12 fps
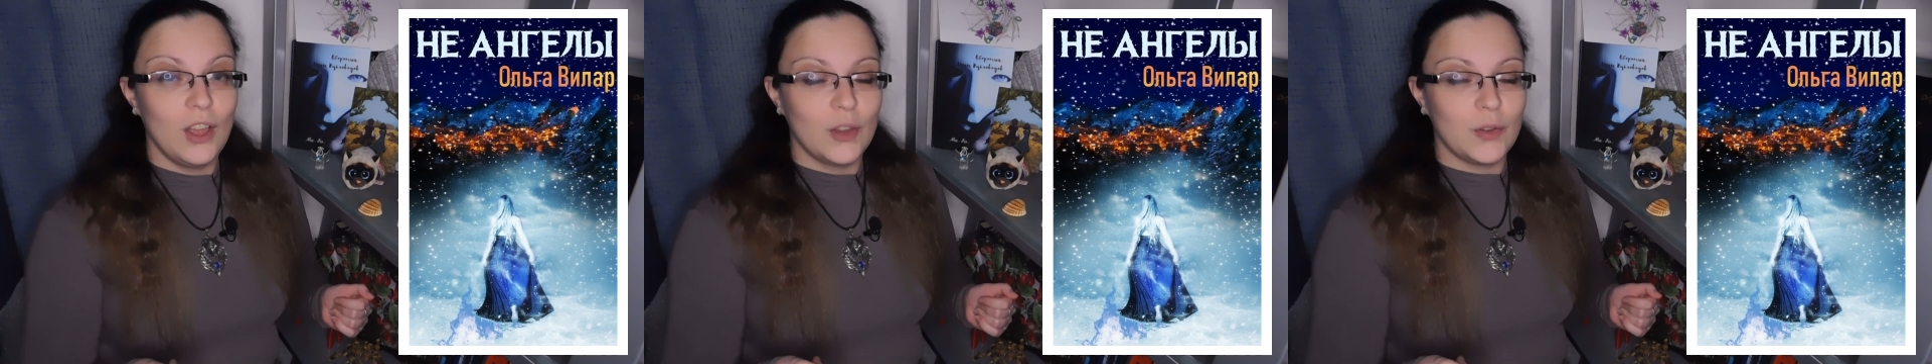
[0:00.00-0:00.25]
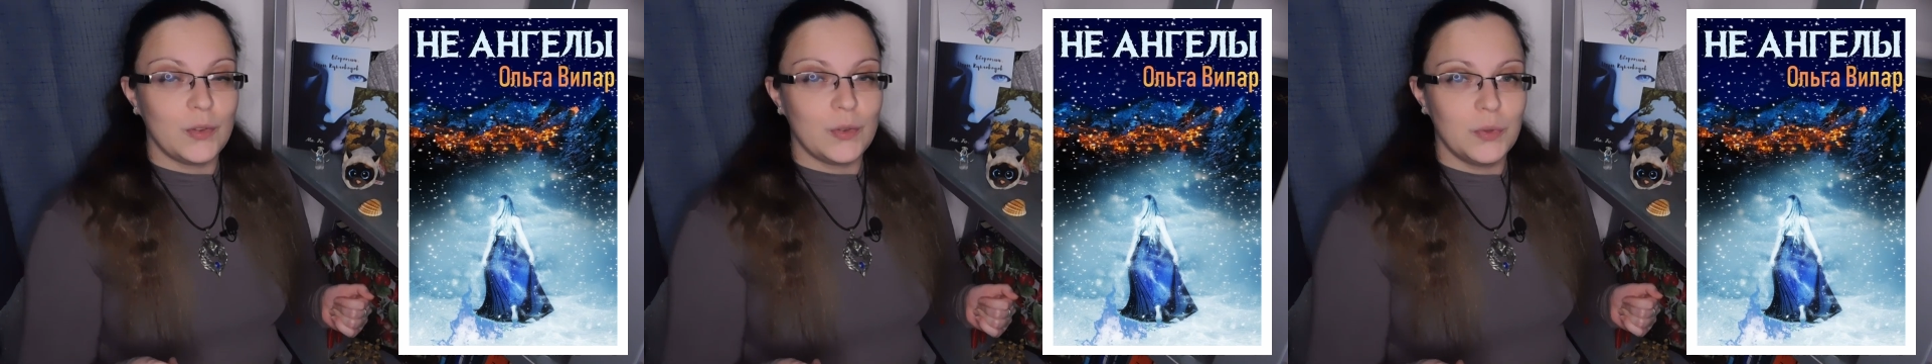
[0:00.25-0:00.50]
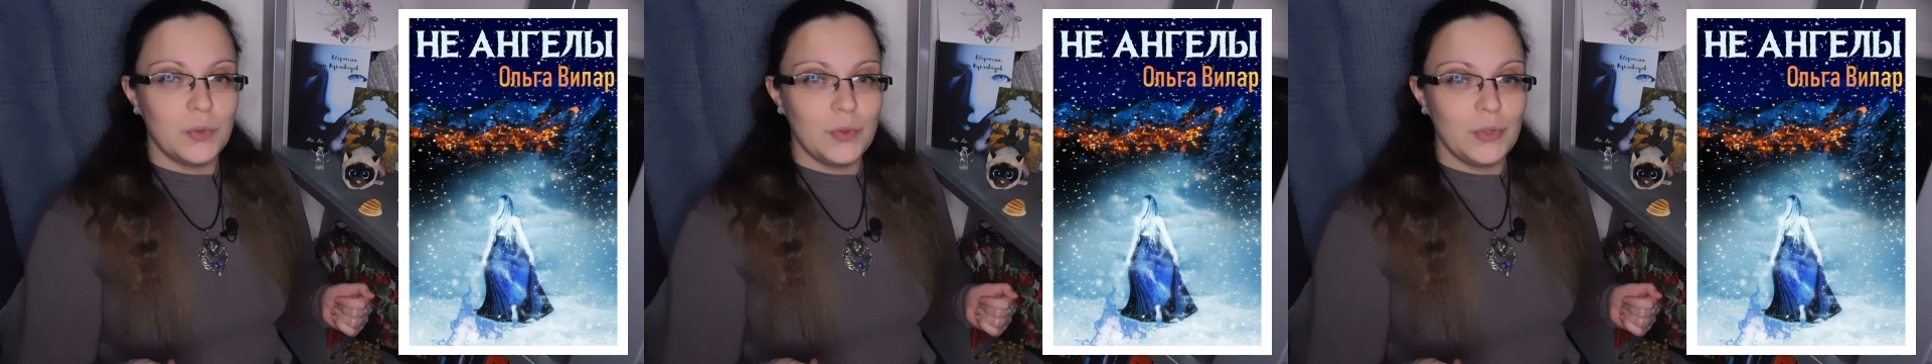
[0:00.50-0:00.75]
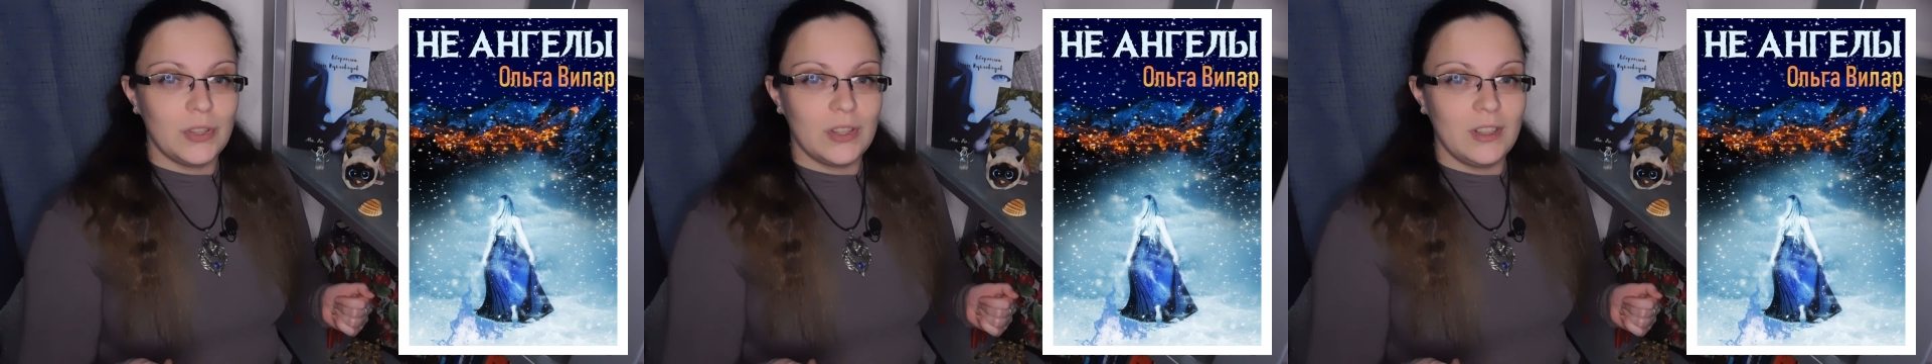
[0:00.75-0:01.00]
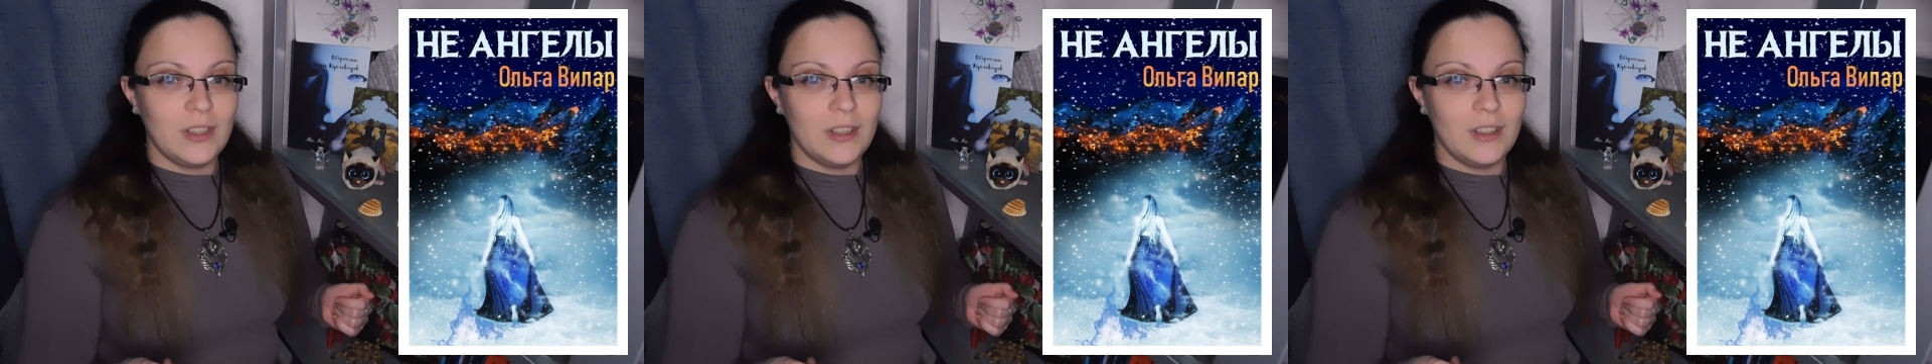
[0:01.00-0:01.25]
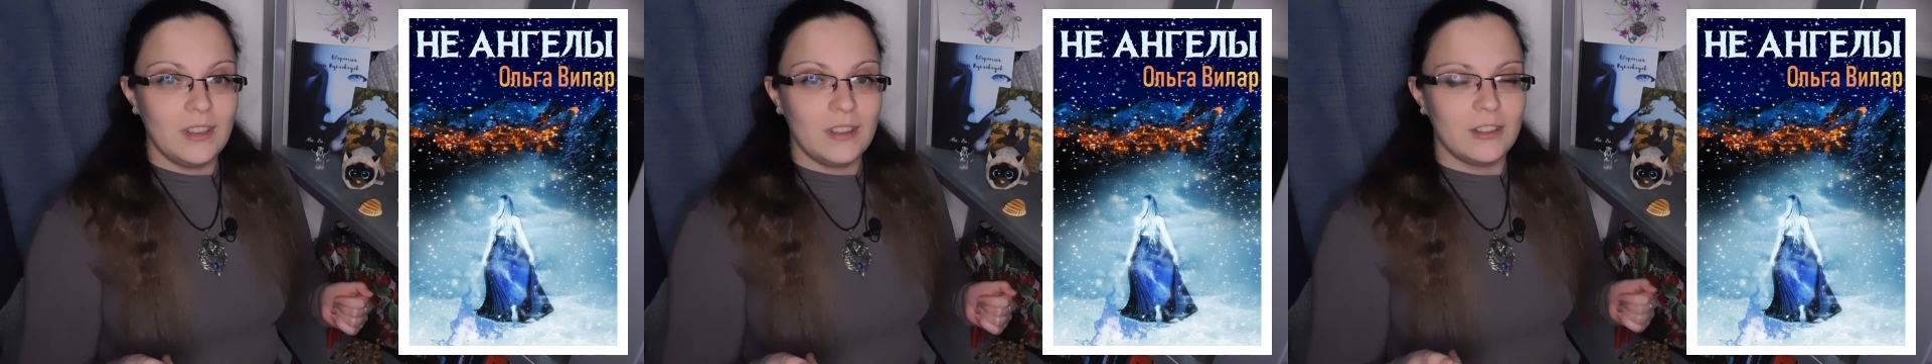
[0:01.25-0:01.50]
но
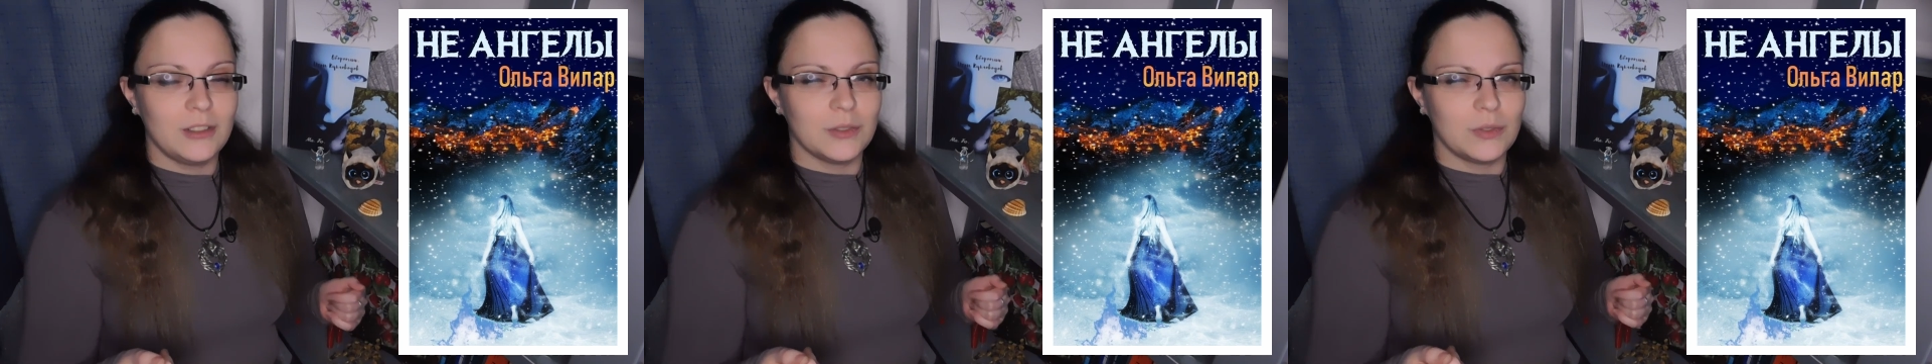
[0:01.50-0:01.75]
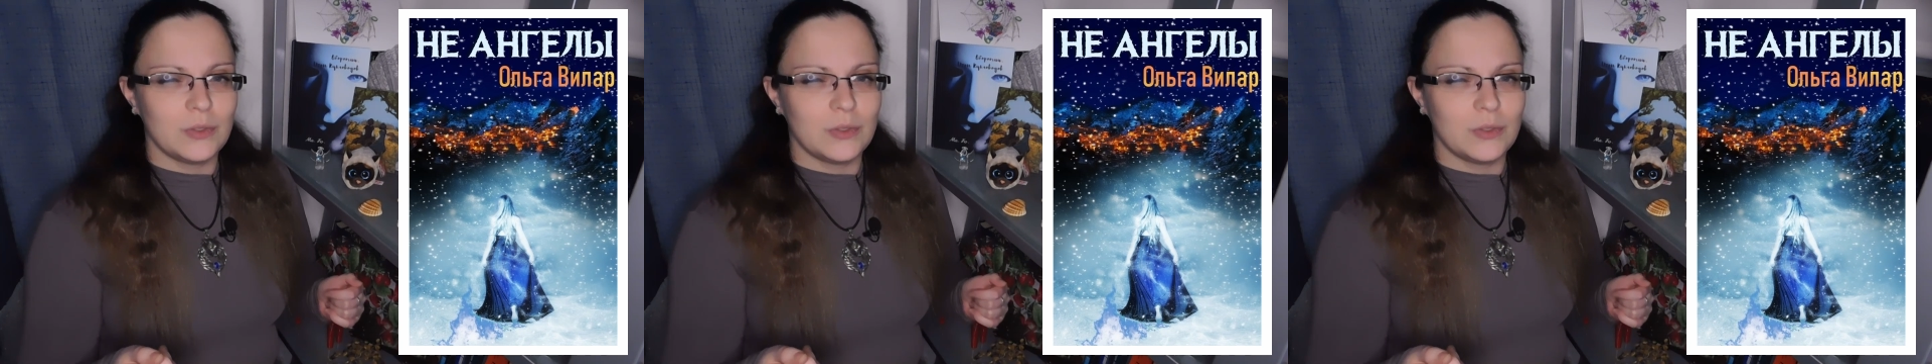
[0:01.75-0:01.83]
и